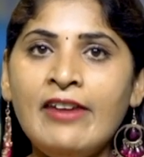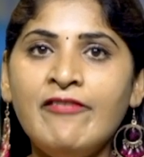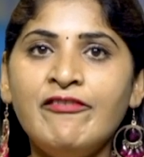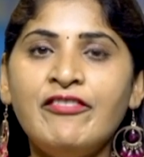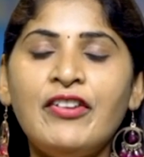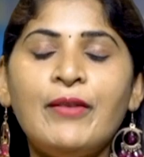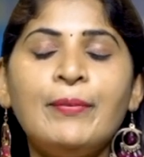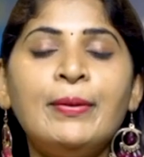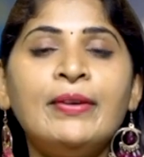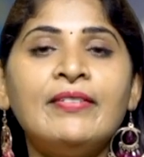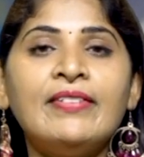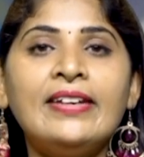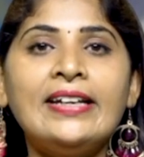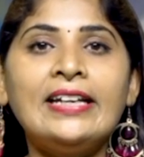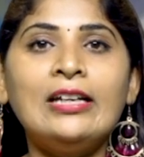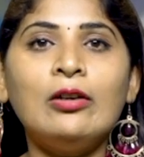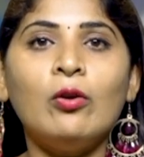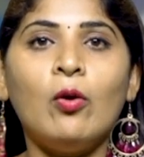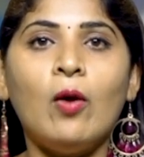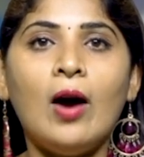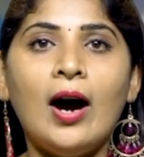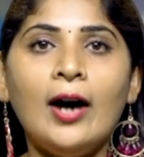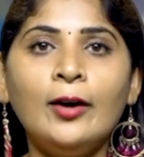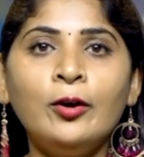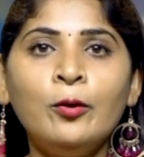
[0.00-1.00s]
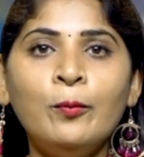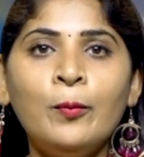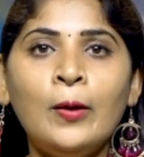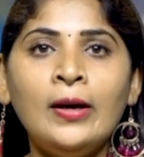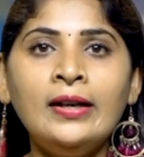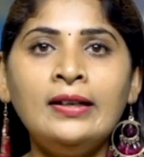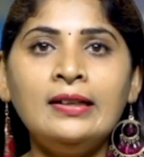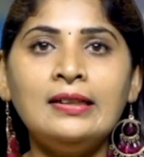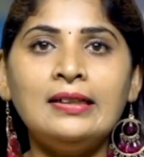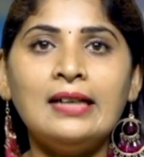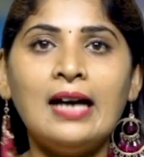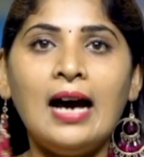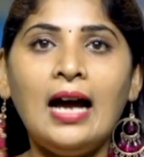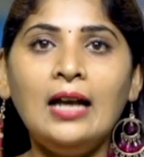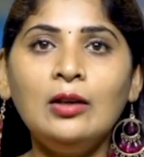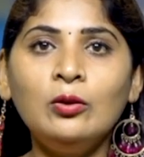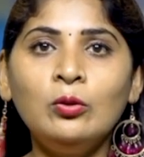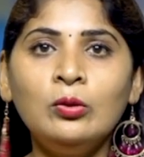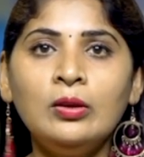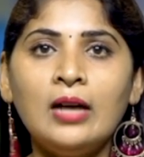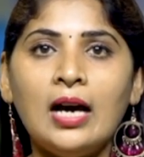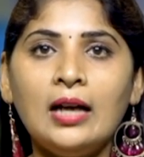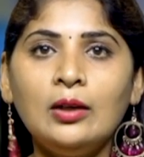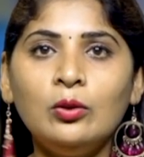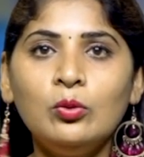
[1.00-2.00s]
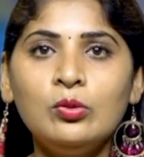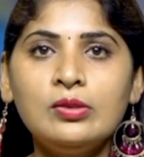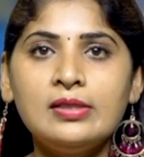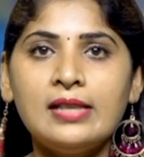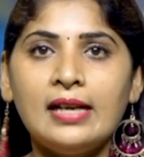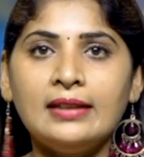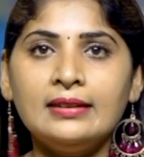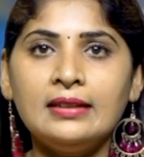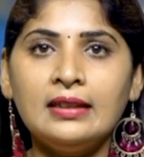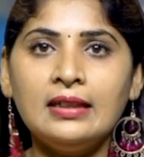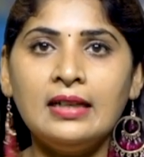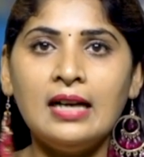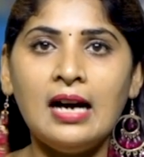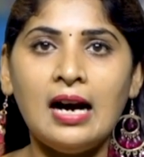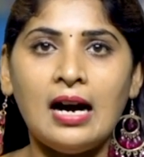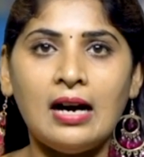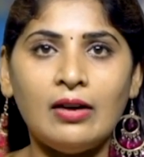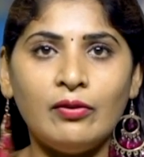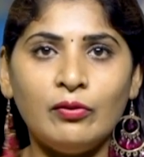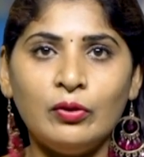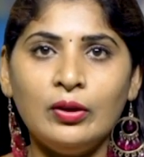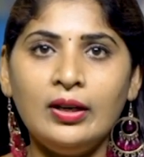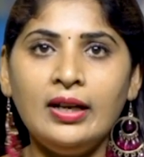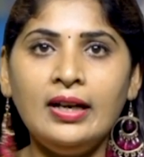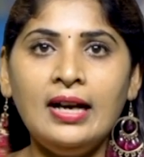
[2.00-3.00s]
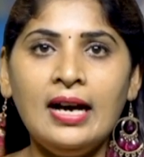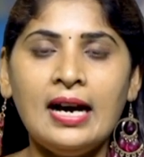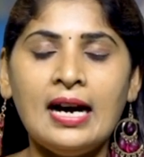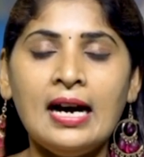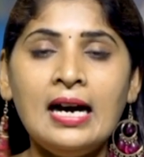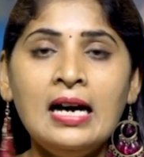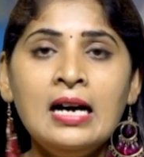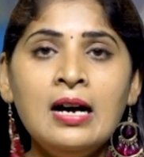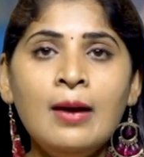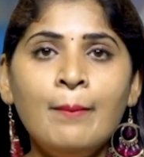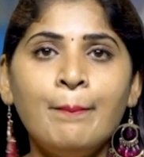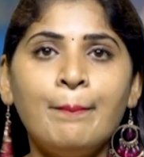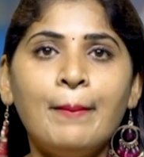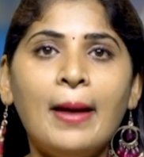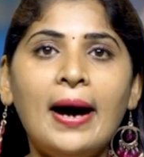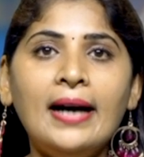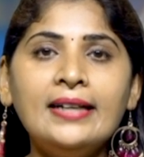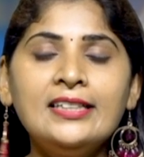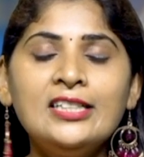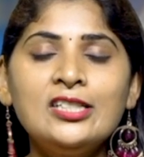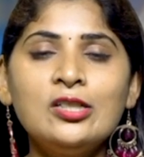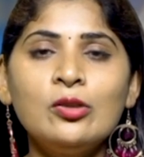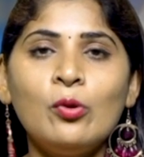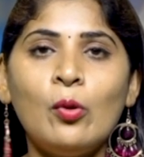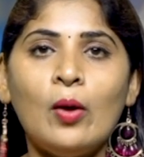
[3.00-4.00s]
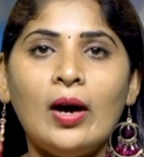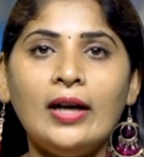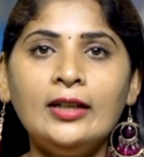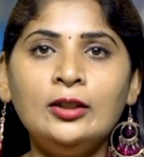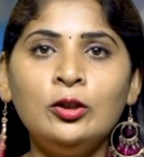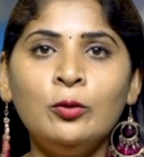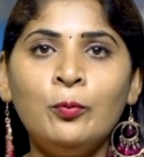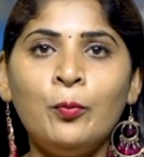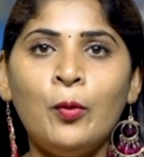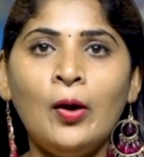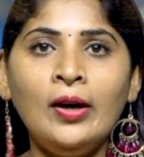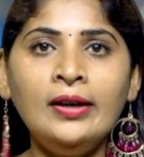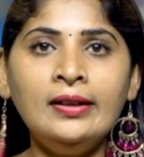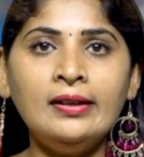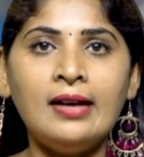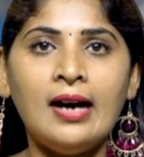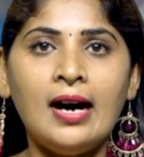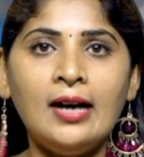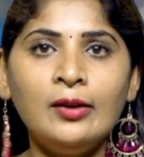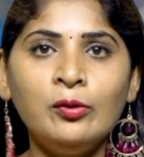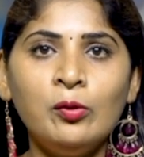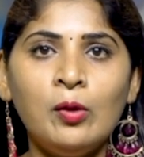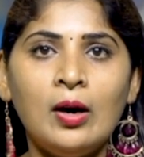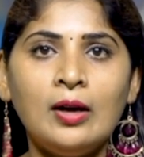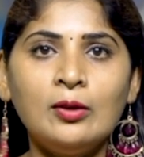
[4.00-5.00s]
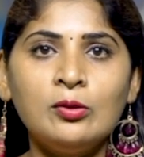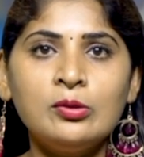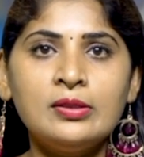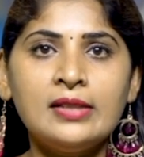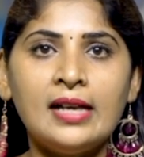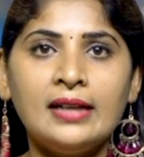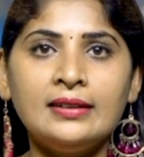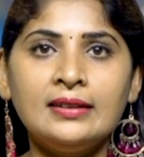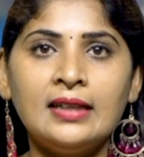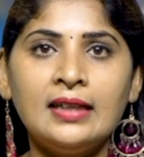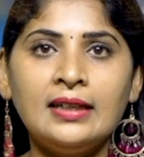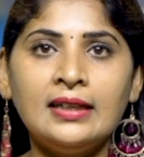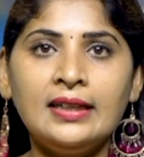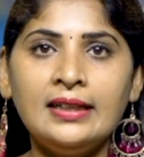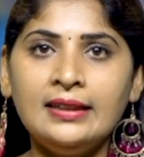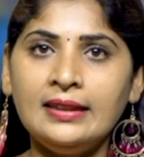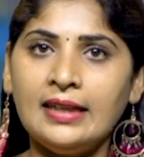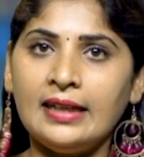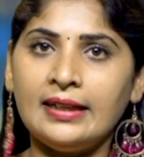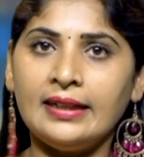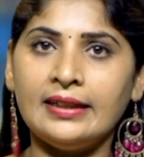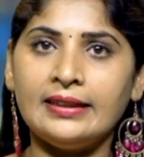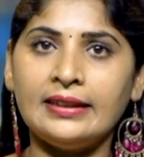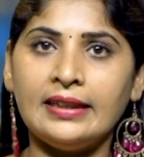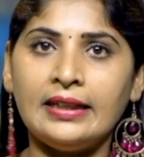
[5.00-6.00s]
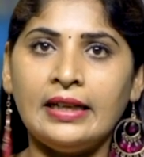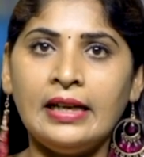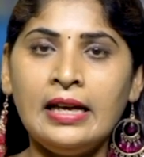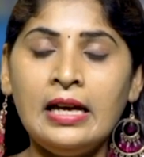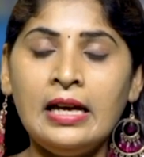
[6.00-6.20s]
ఫిబ్రవరిలో ఆరు పాయింట్ నాలుగు నాలుగు నాలుగు శాతంగా ఉండగా మార్చిలో ఐదు పాయింట్ ఆరు ఆరు శాతానికి తగ్గింది